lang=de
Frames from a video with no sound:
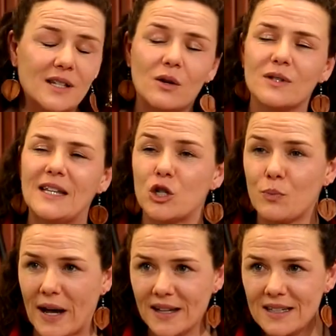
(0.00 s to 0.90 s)
was auch sehr
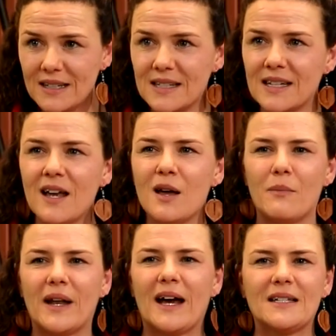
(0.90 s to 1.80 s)
spannend ist.
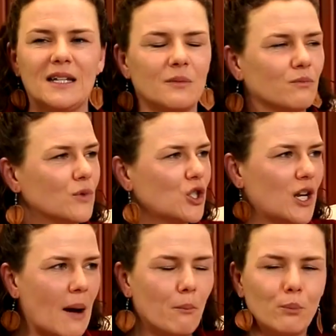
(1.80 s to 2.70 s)
Man hat mhm. eben
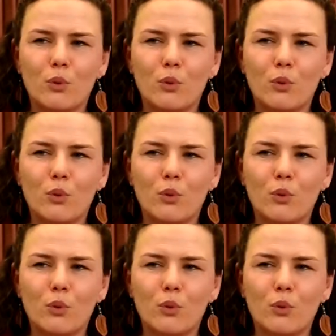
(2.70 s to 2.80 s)
Schlamm,